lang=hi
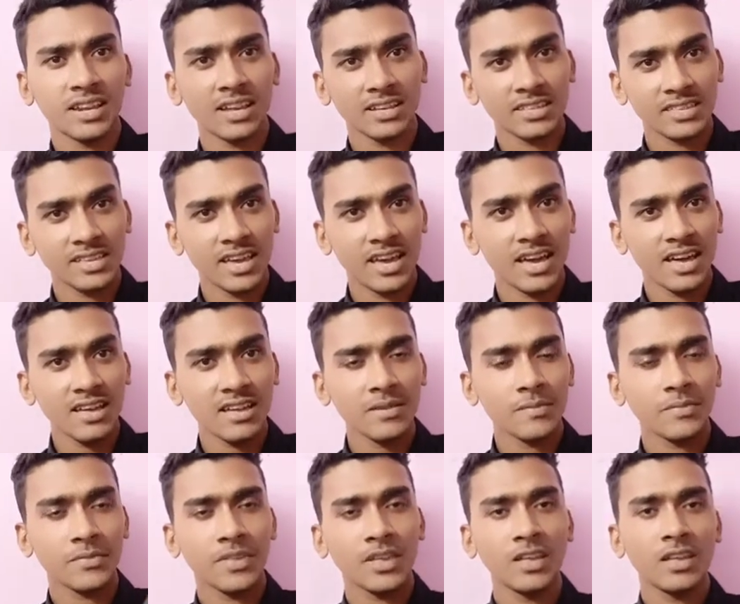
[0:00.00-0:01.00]
रख दिया है
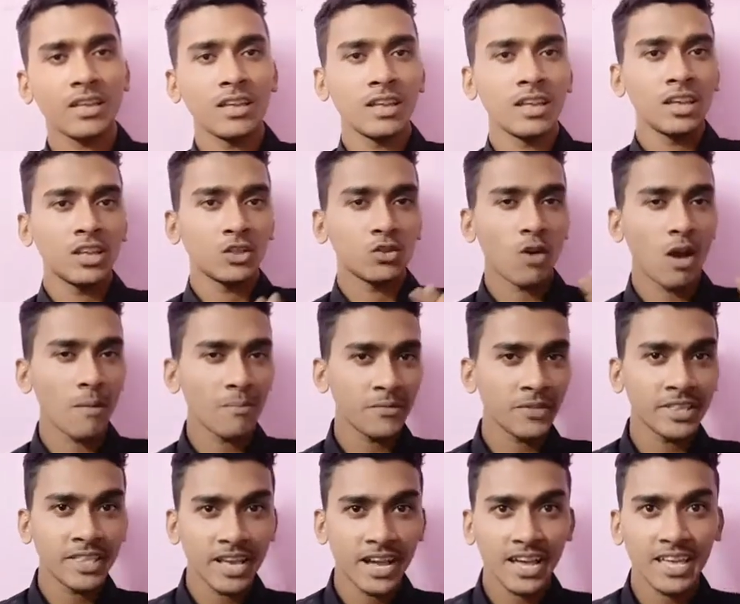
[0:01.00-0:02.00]
तो आपने
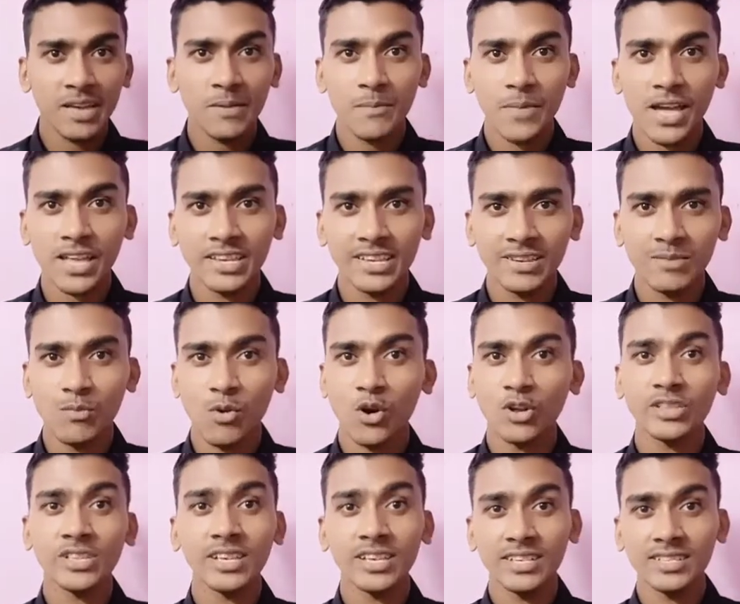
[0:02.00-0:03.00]
देखा ये मैजिक
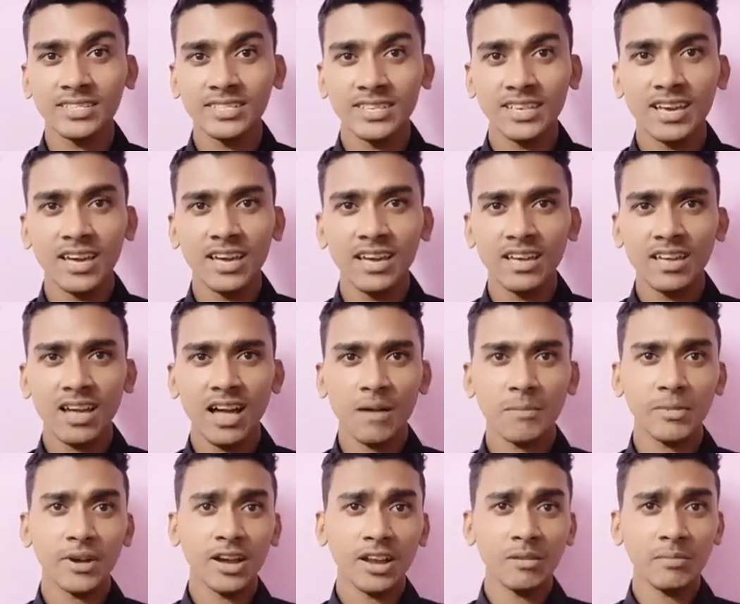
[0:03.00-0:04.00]
बहुत ही ईजी है आप
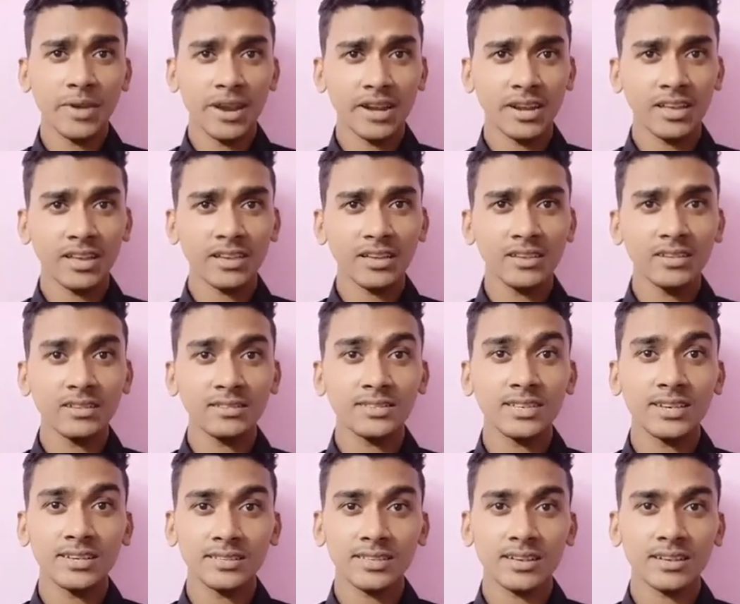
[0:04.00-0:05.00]
घर बैठे ही
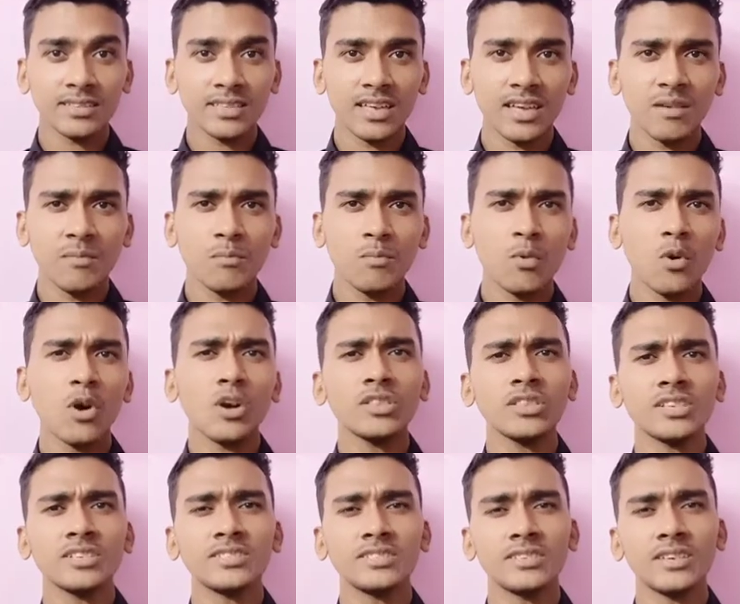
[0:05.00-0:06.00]
सीख सकते हैं बहुत
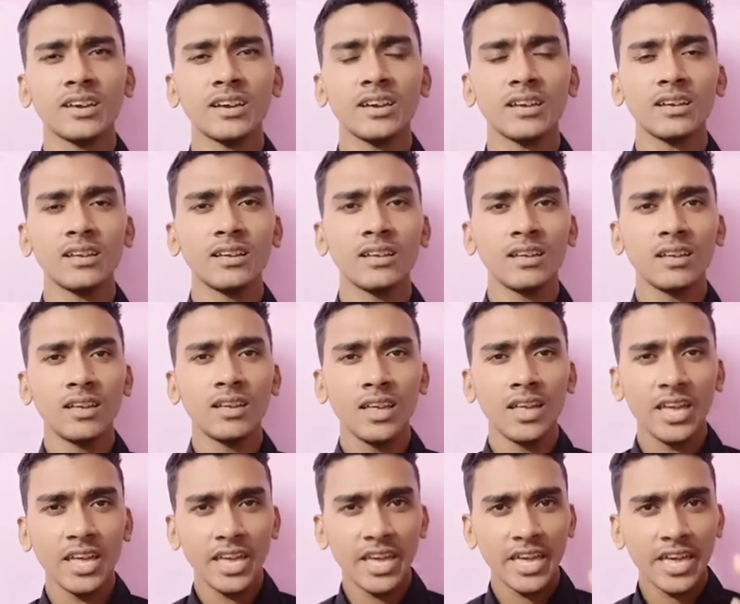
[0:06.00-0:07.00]
ईजी है
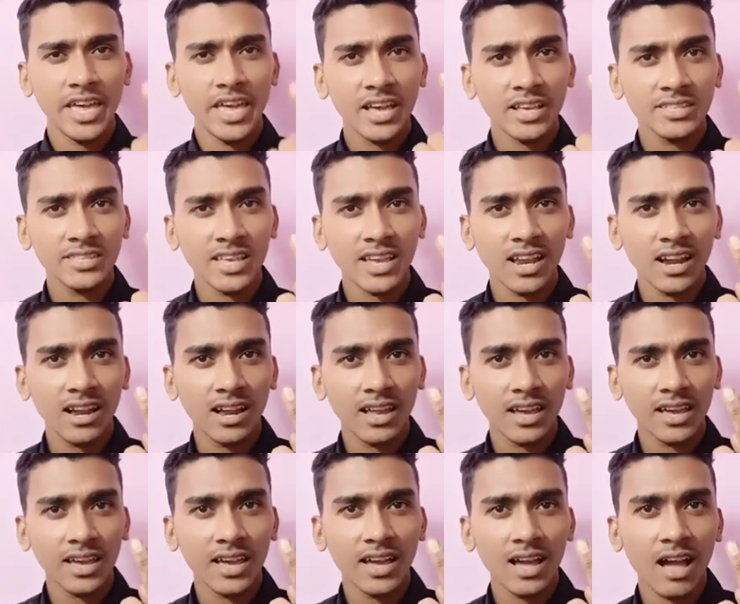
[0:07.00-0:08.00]
एक सेकेंड
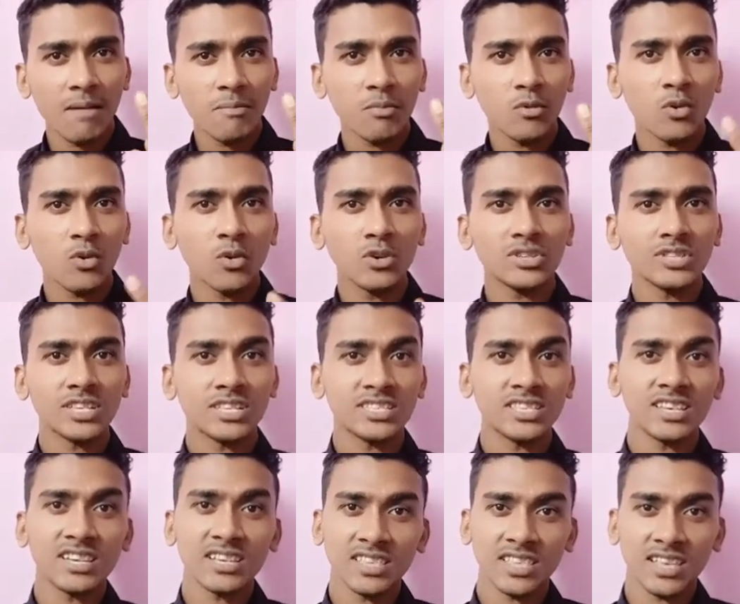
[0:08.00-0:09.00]
लगेगा आपको इसे
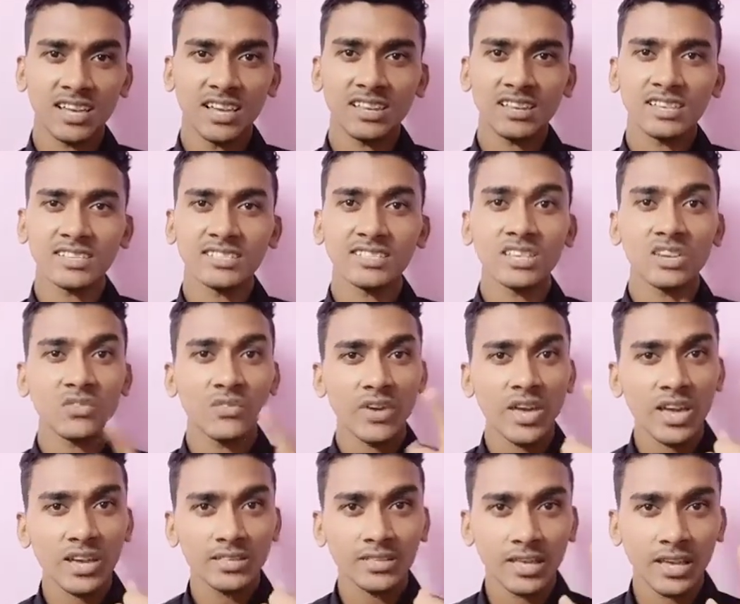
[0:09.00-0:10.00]
सीखने के लिए सिर्फ
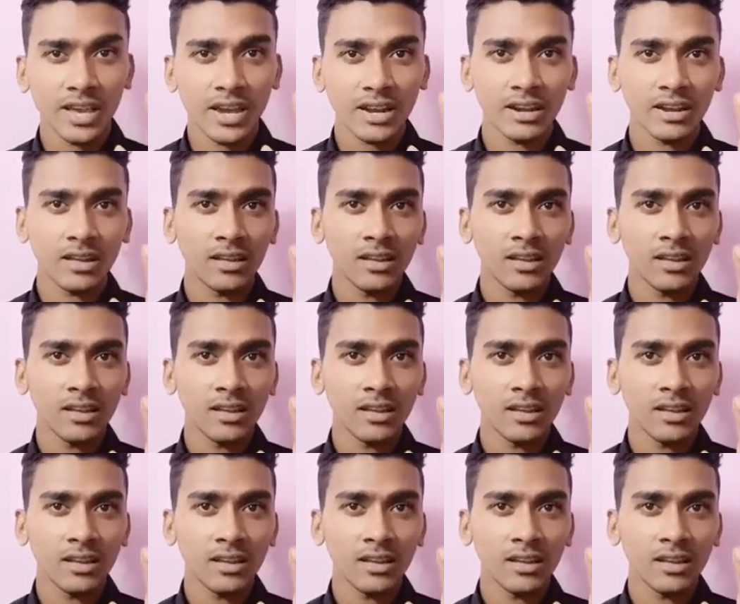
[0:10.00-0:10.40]
एक सेकेंड